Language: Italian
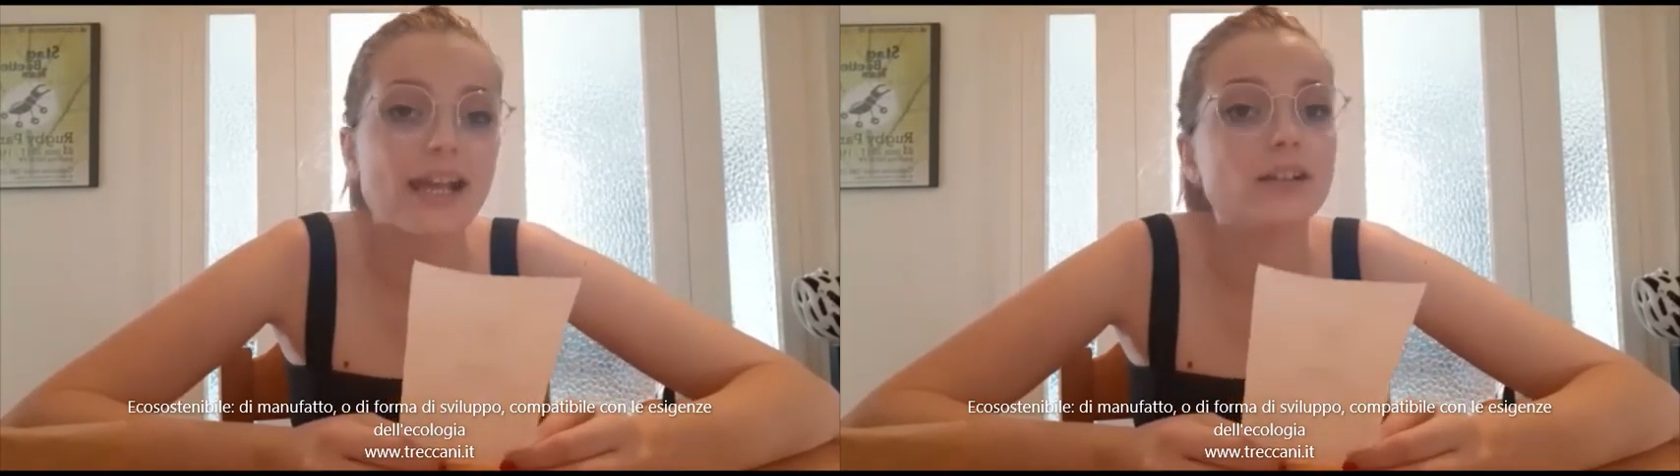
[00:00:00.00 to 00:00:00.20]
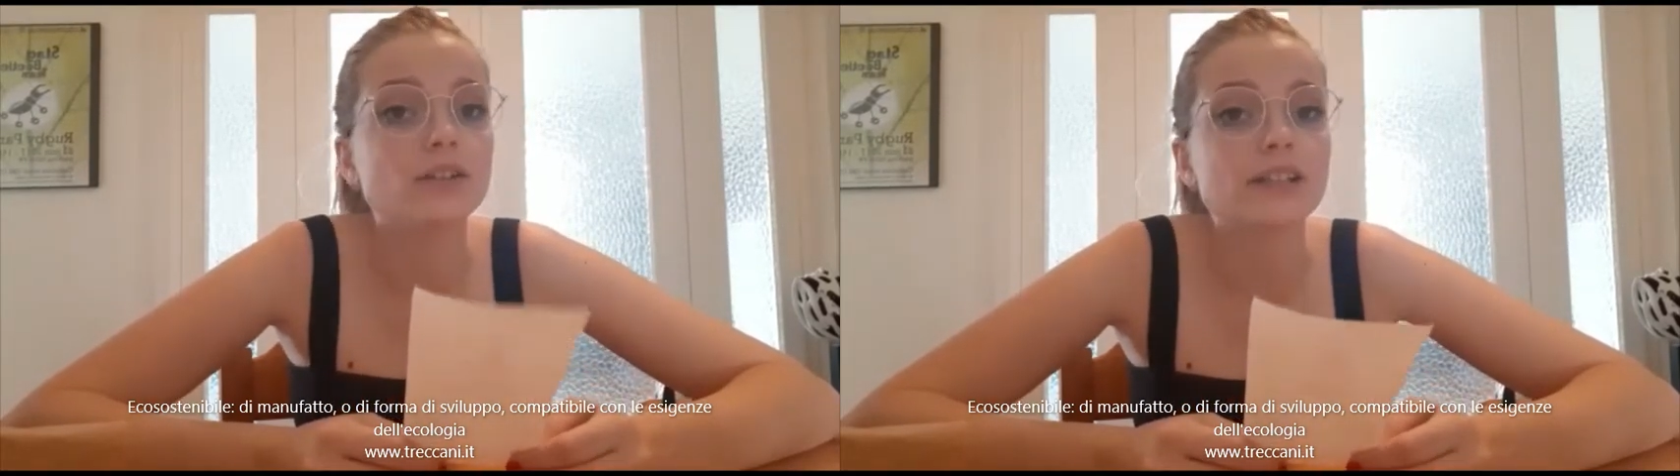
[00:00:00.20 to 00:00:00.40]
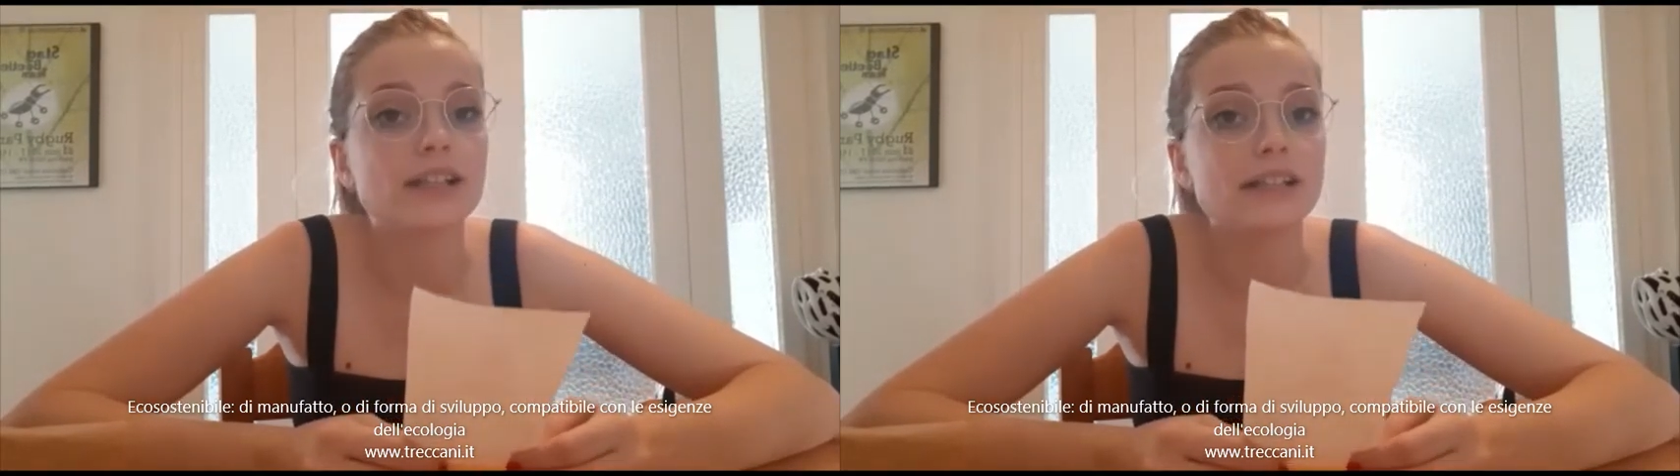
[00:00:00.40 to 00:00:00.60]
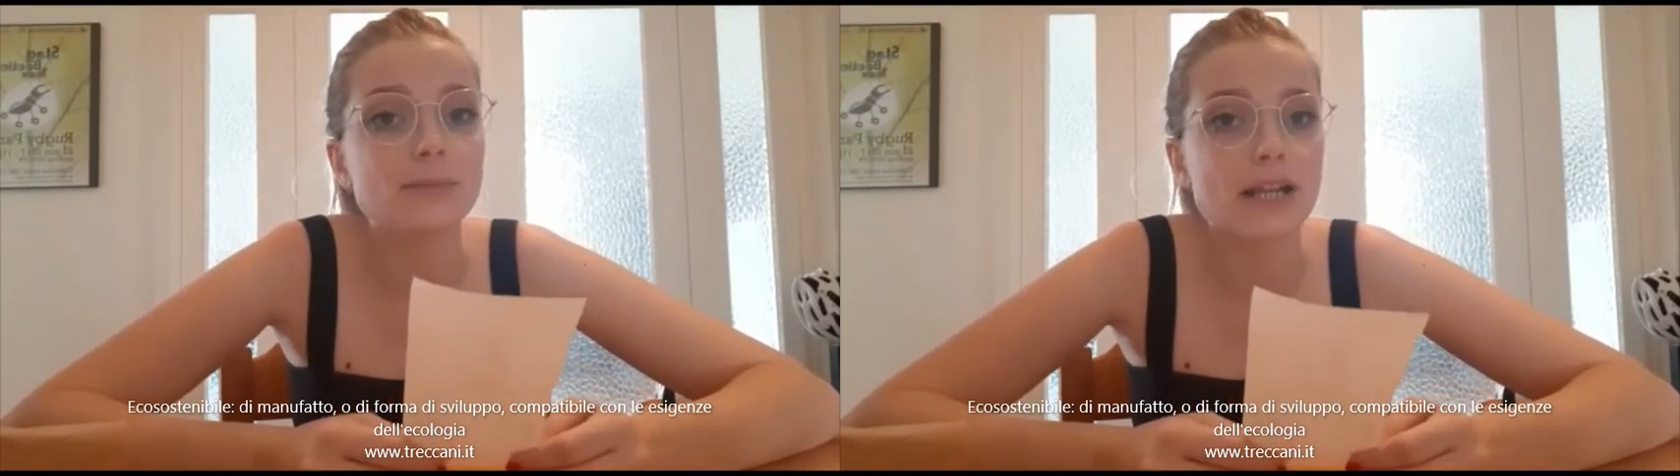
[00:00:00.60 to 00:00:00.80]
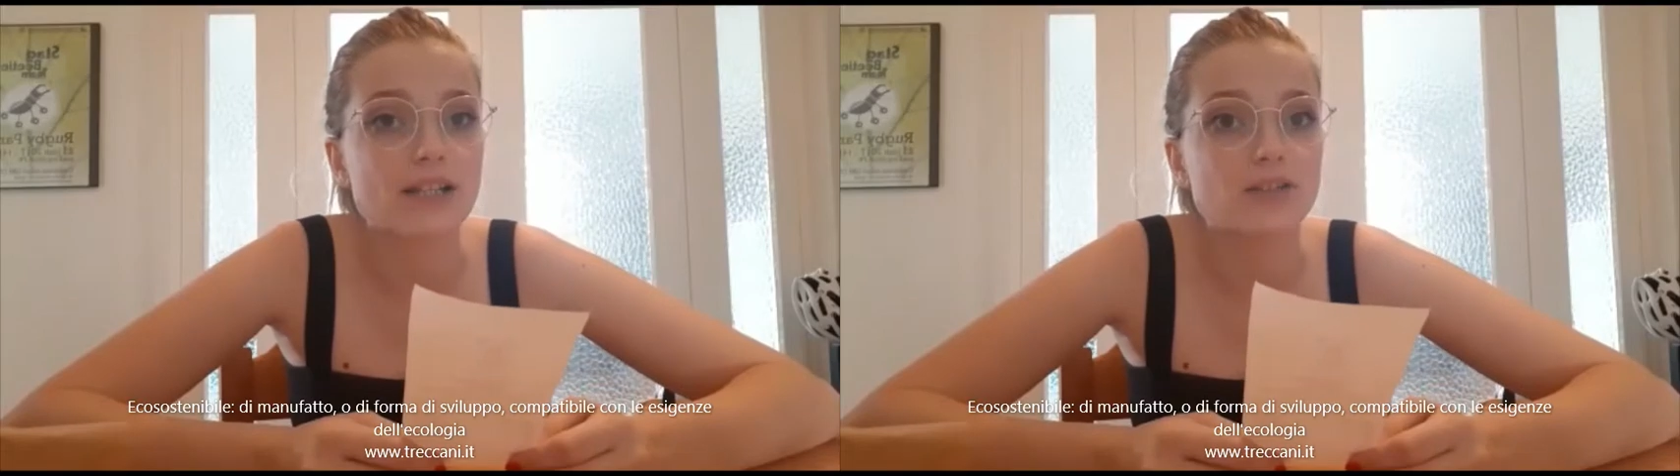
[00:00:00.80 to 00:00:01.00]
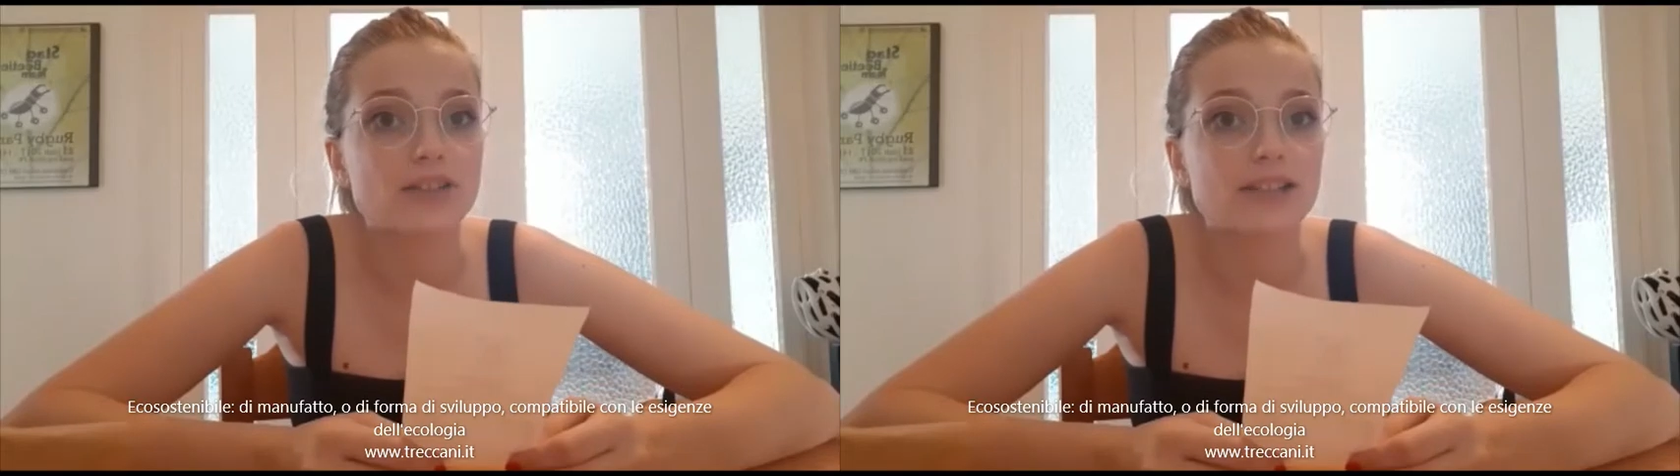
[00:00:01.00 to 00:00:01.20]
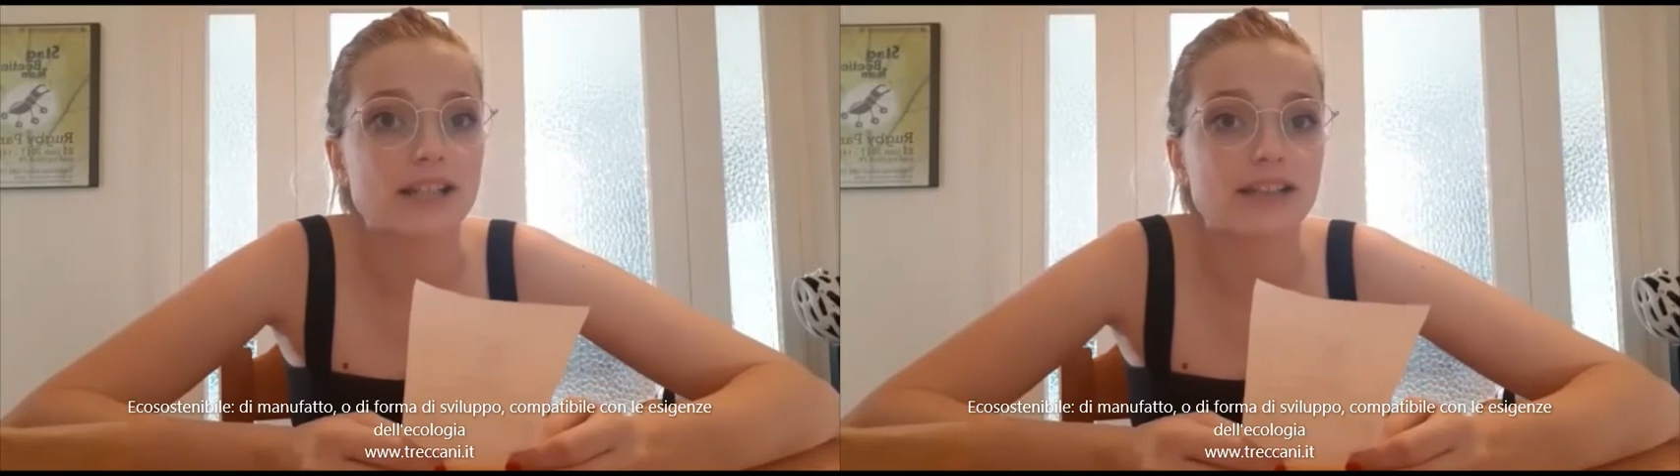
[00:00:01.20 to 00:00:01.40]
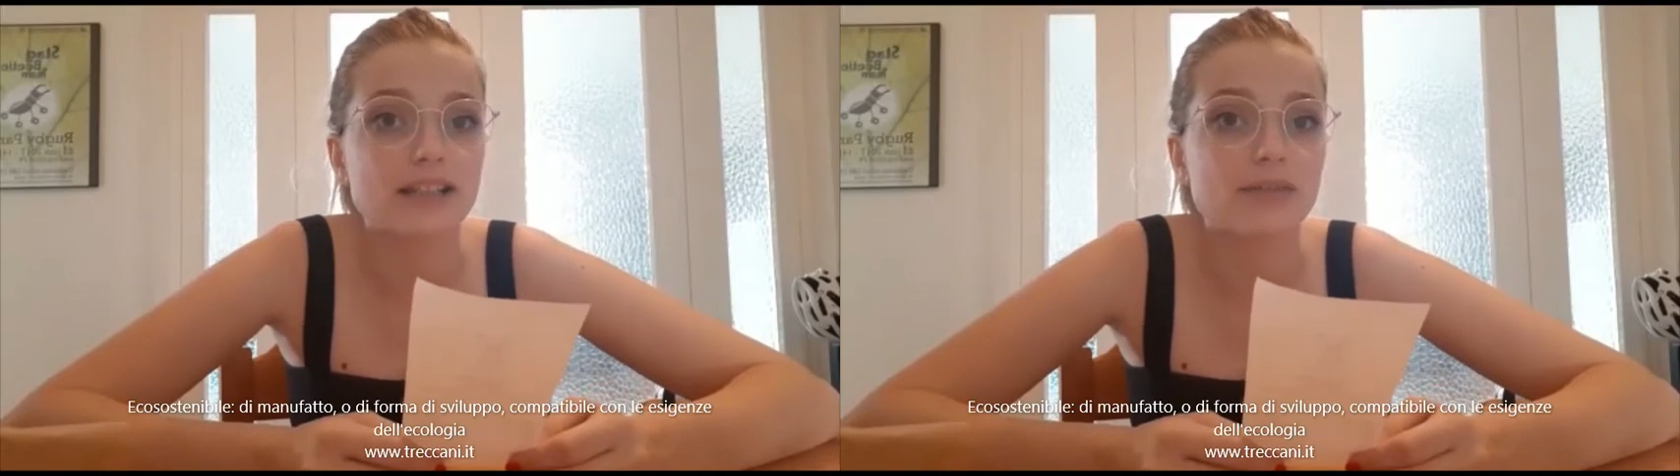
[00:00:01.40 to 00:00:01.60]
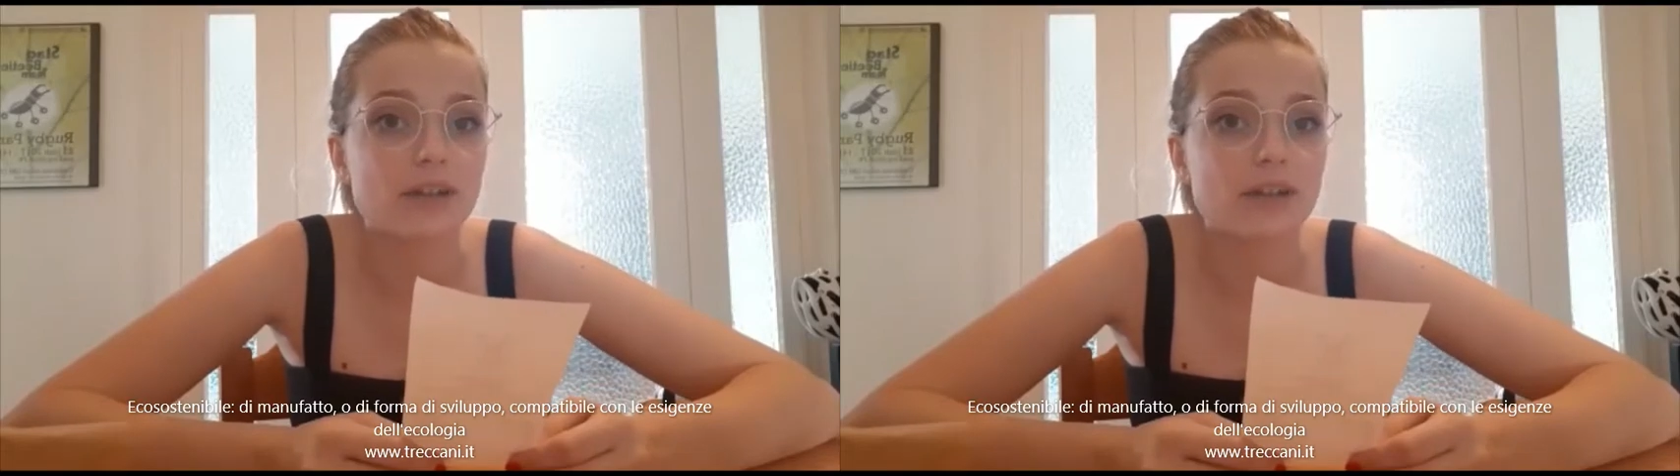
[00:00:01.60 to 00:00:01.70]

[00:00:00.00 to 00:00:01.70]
e il totale del prezzo è 60